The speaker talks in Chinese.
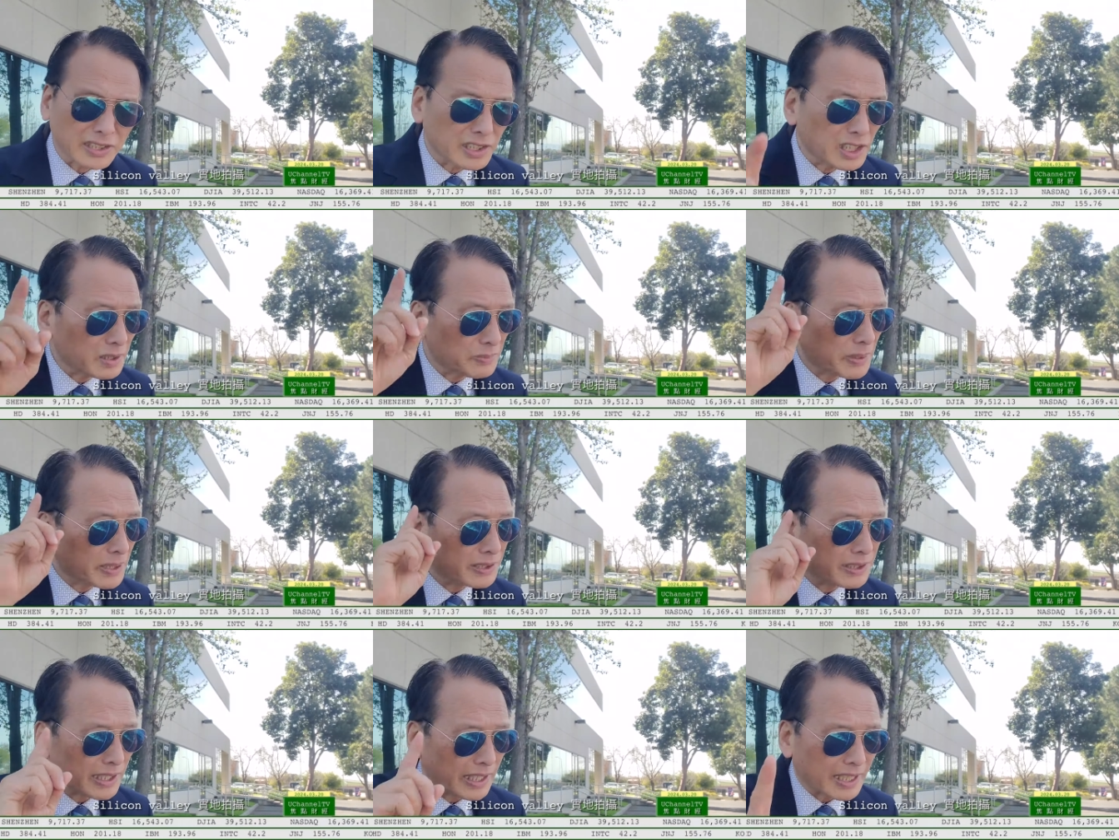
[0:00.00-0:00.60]
特
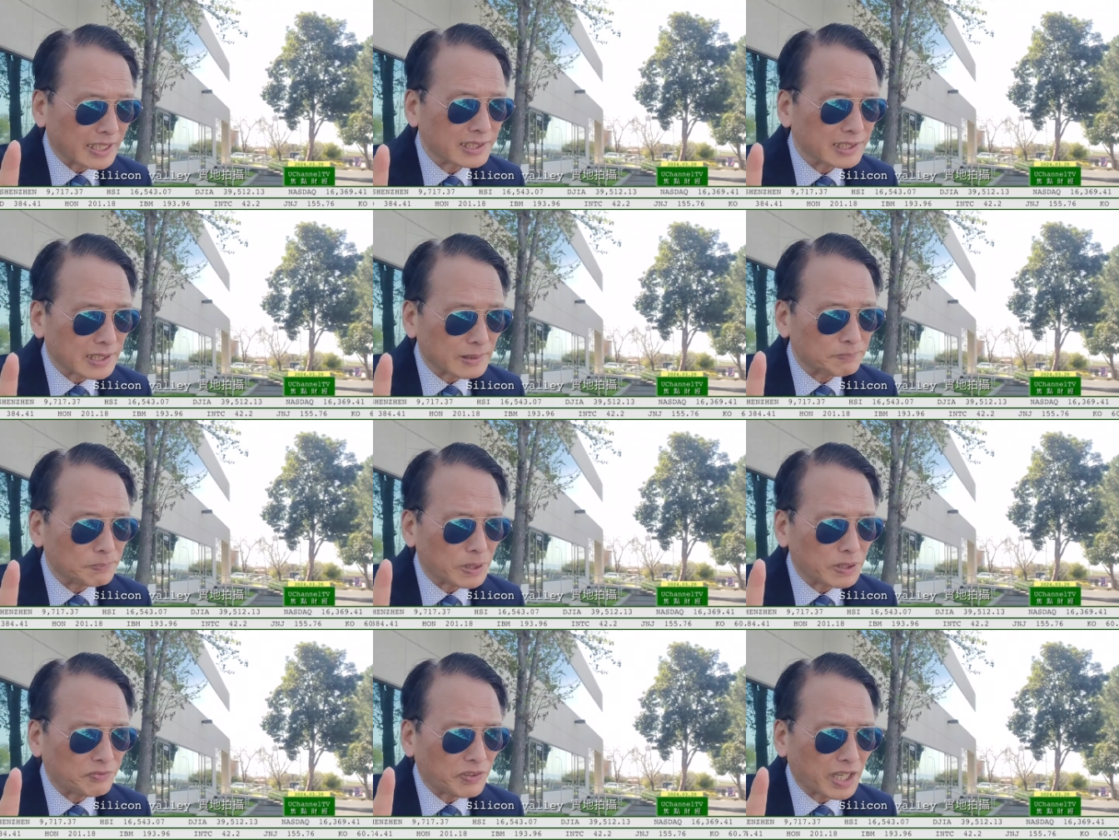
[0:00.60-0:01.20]
别是 S
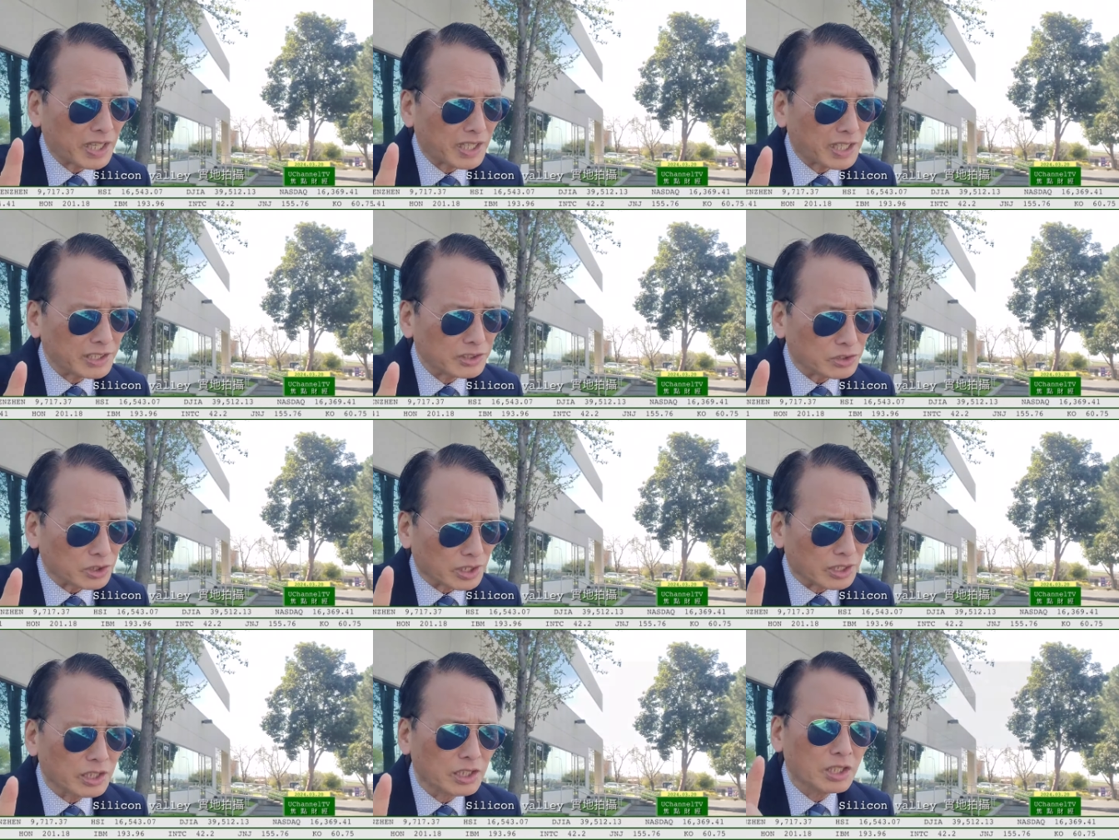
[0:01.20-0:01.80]
P 翻0
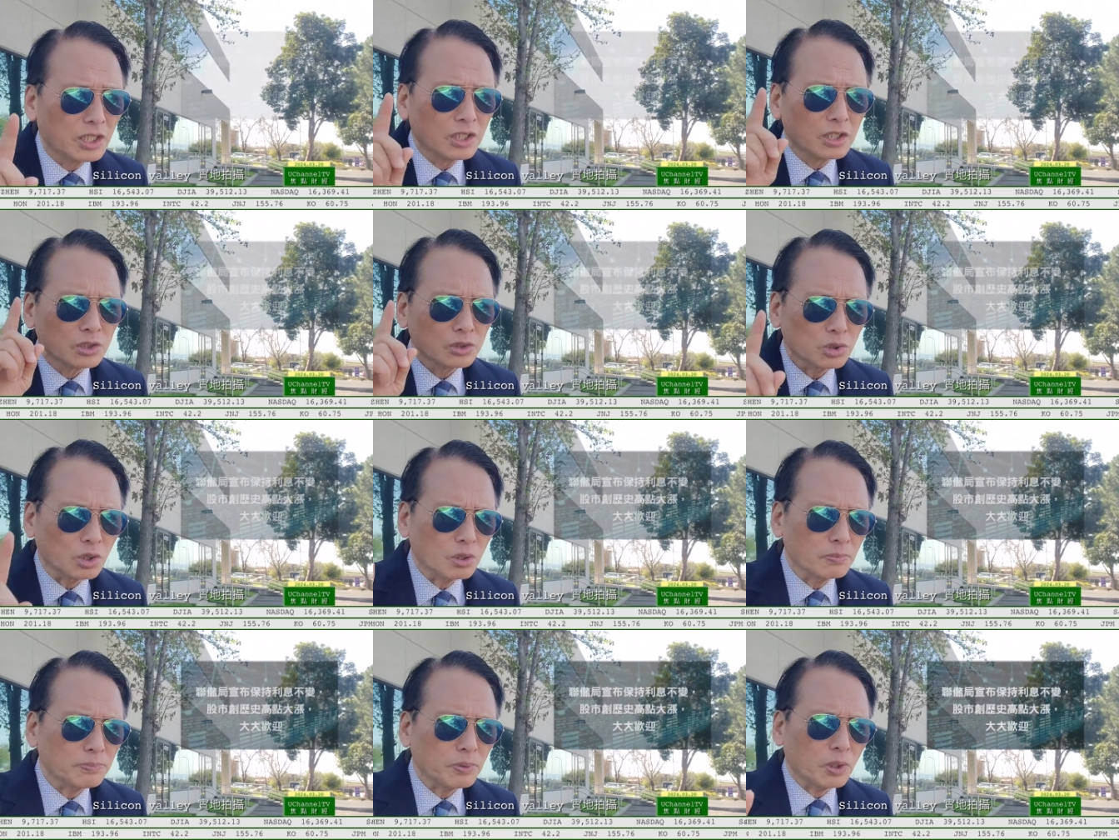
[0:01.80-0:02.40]
0
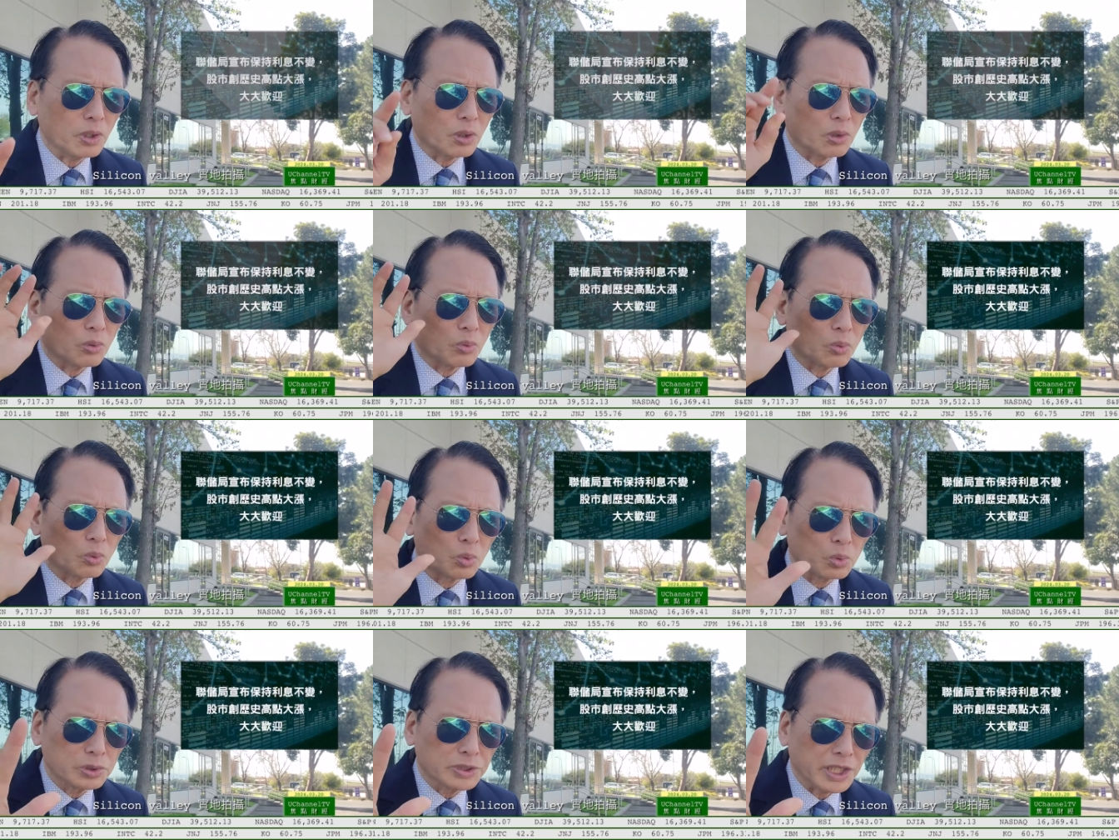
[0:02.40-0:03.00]
冲破
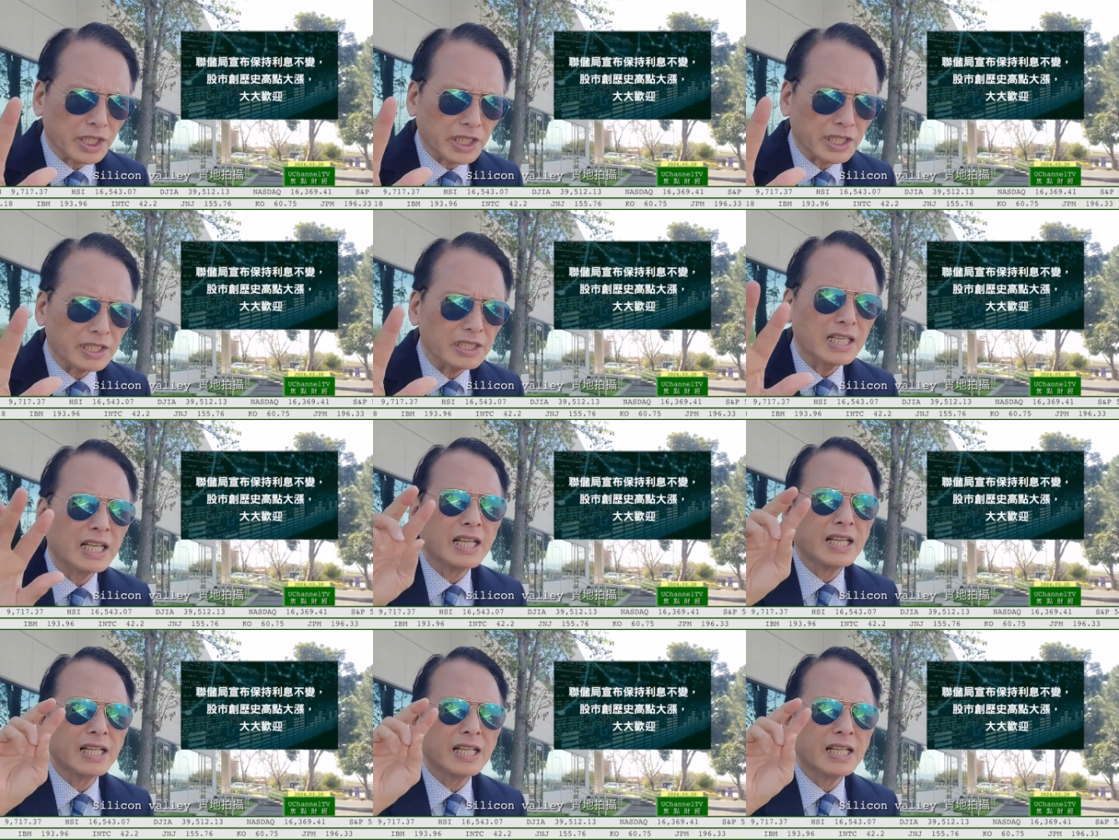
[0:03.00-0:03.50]
五千